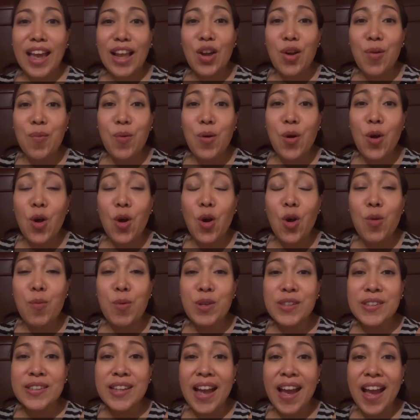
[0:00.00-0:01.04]
Hello po,
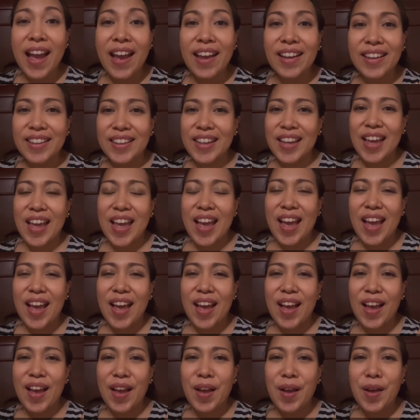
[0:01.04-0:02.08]
kumusta?
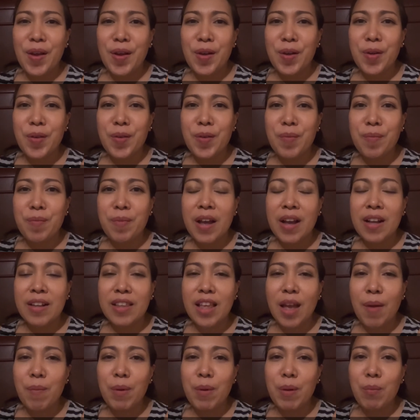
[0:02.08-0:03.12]
Um, ang
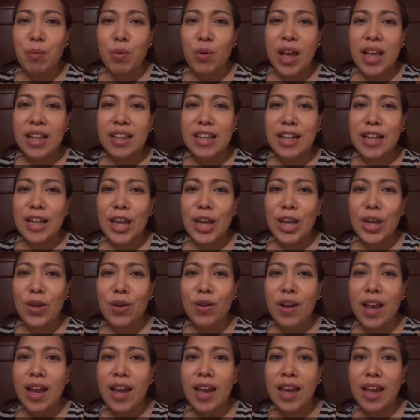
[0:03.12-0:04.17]
topic po natin
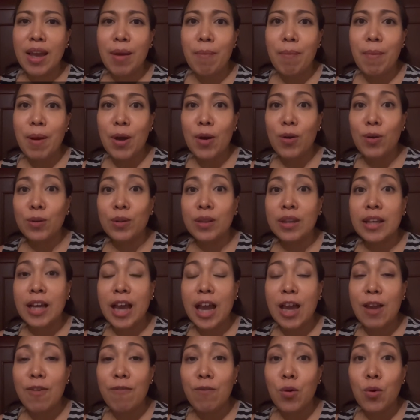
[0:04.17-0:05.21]
ngayon ay about
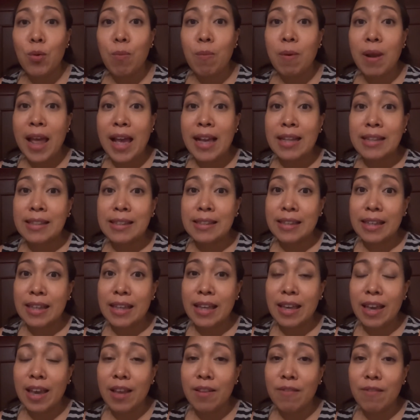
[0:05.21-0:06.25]

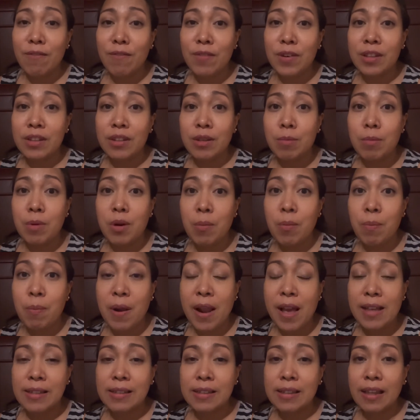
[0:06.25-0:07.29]
kyphoplasty and
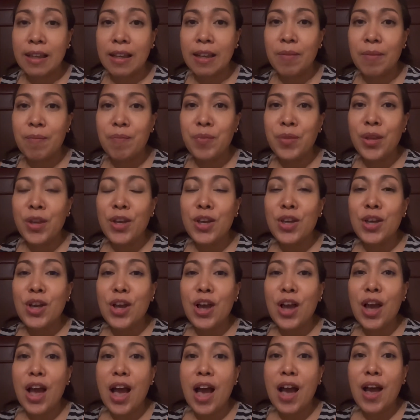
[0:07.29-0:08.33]
vertebroplasty.
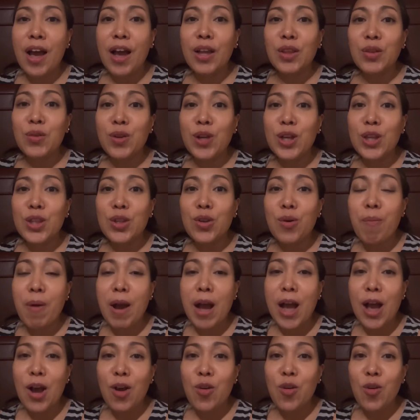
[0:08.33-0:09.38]
Uh, katulad ng
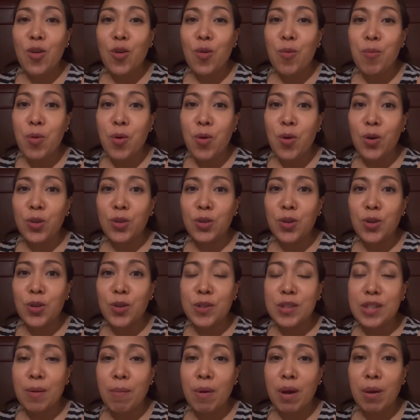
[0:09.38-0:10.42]
pangako ko po
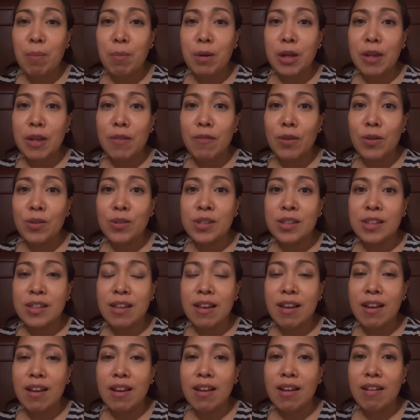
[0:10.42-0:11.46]
doon sa mga previous
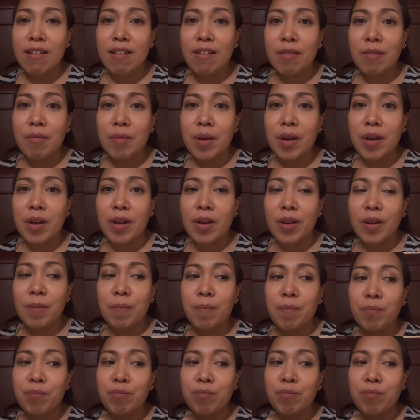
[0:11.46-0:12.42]
na uh,